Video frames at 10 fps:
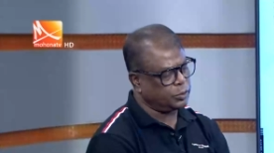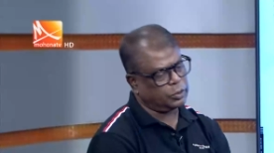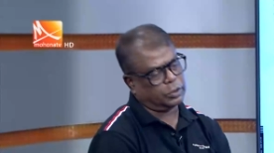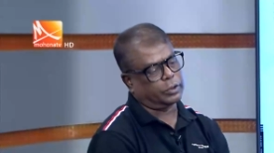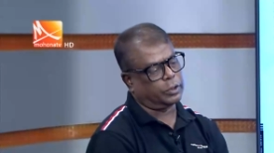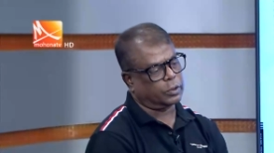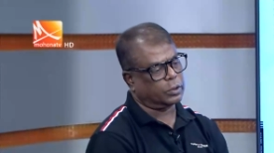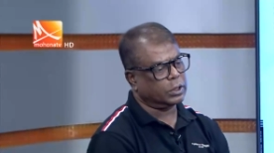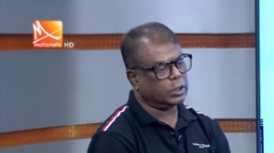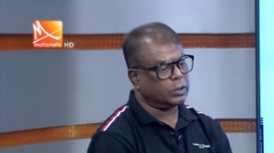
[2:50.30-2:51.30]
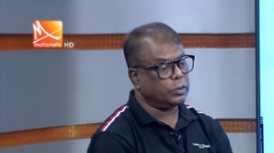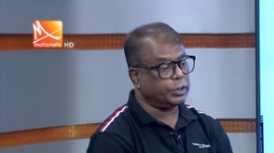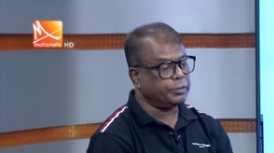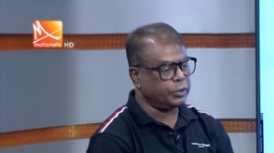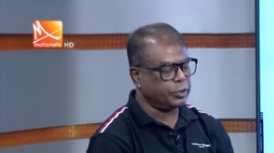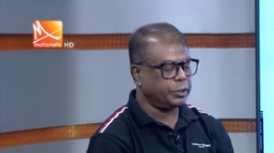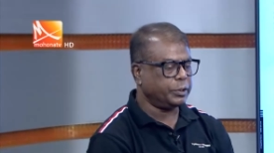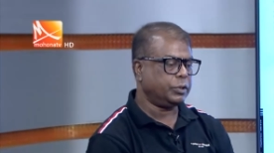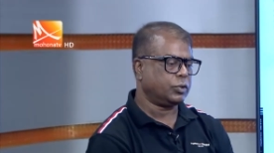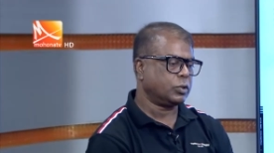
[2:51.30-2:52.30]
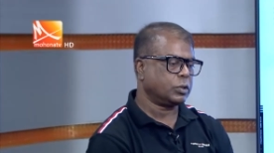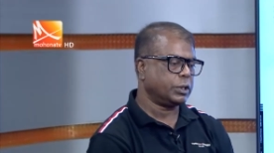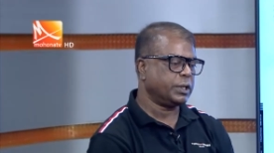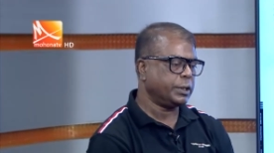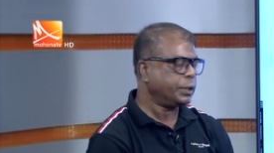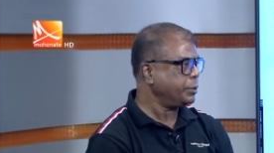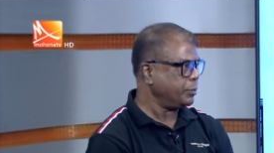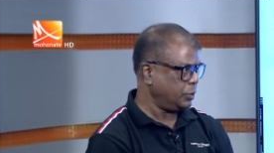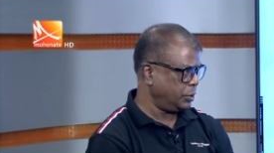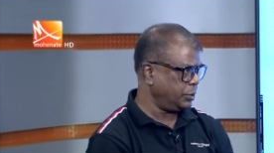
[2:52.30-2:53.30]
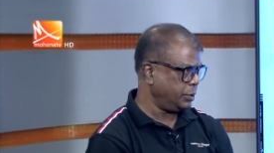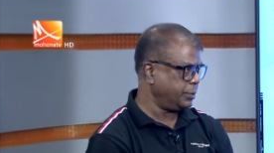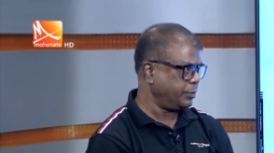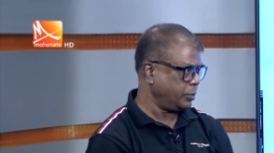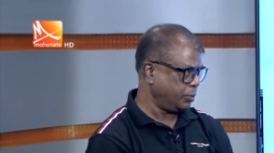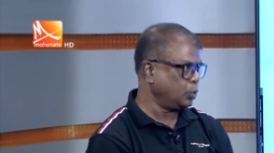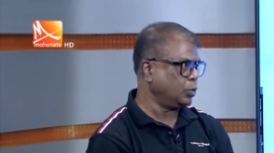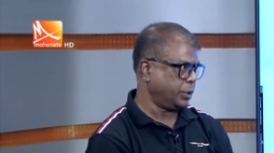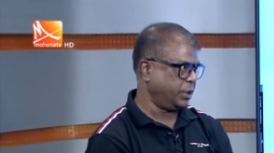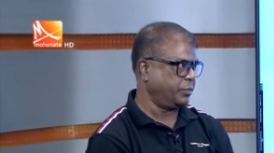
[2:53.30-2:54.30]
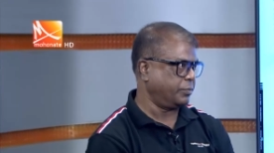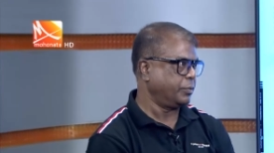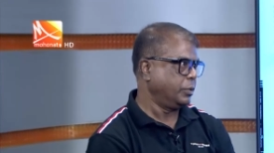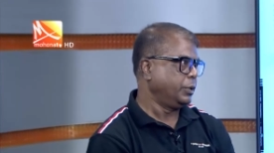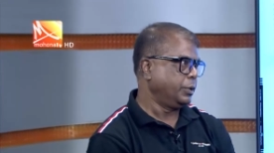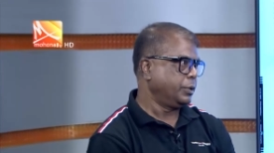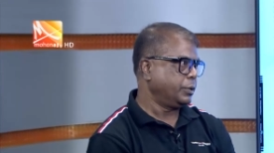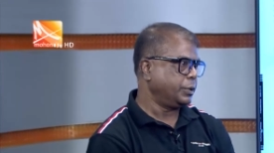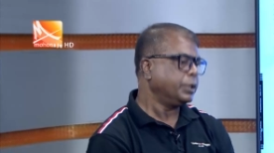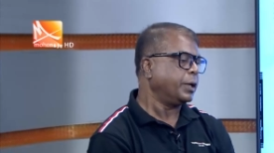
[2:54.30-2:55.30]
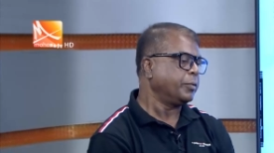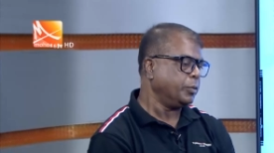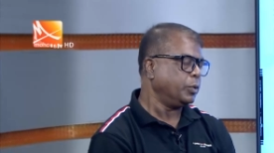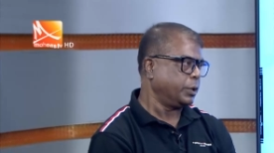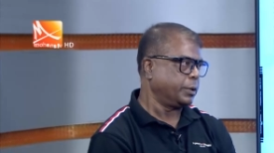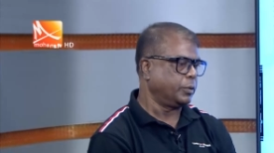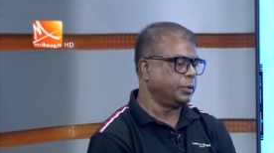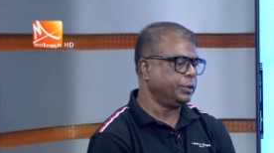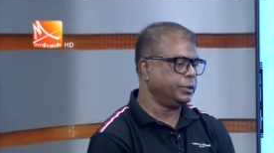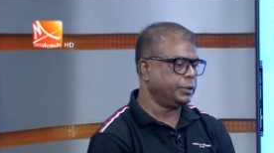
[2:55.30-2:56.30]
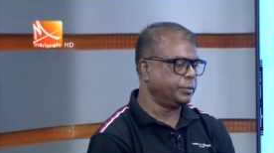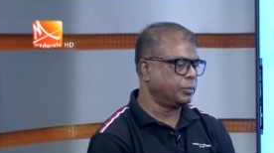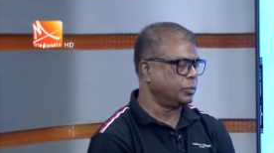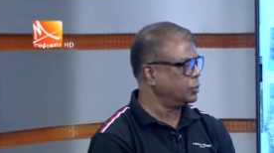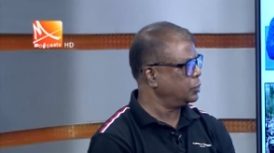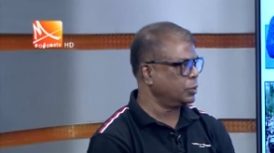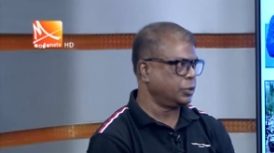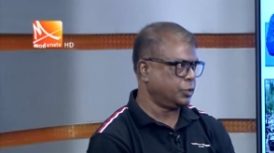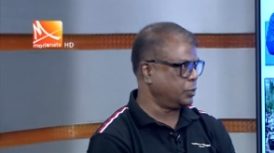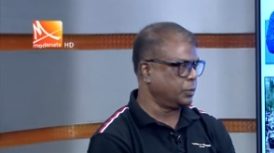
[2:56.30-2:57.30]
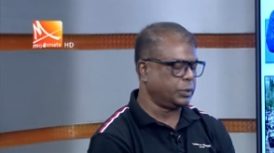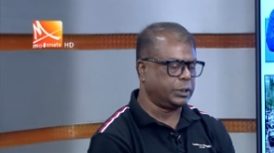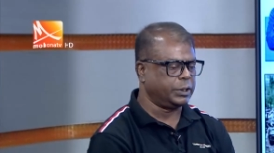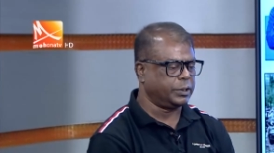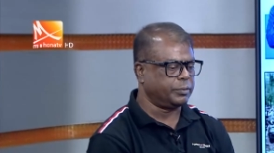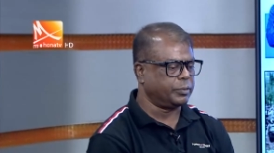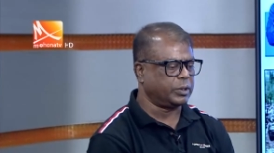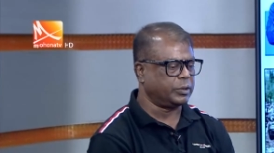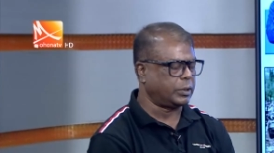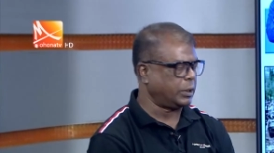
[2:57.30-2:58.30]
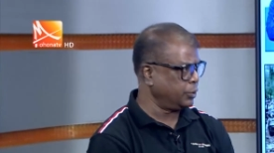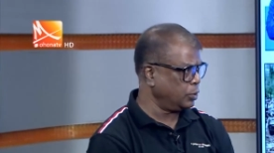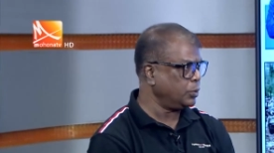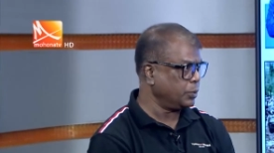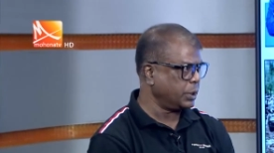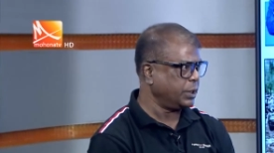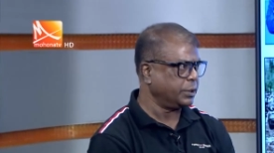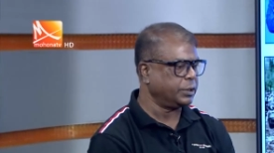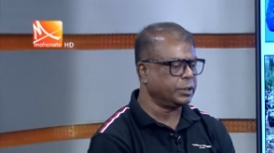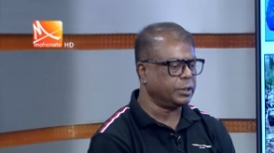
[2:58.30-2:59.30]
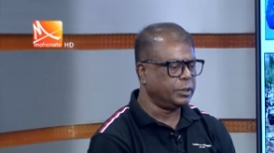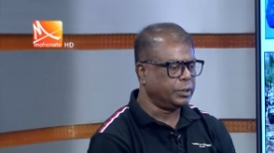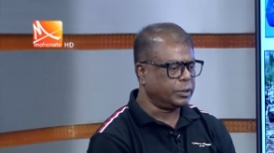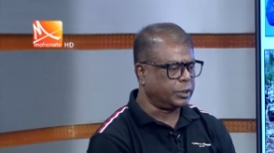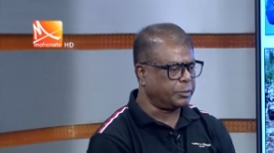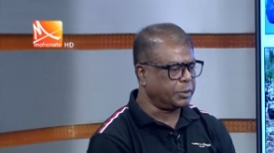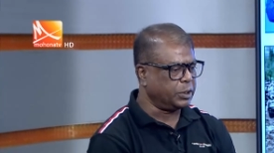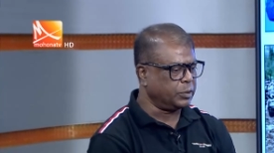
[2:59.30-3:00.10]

দুঃখজনক ঘটনা কারণ এই বিষয় নিয়ে সরকারের এরই মধ্যে যে পদক্ষেপ সেটি আমি মনে করি যে যথেষ্ট তাদের আন্দোলনকারীদের দাবি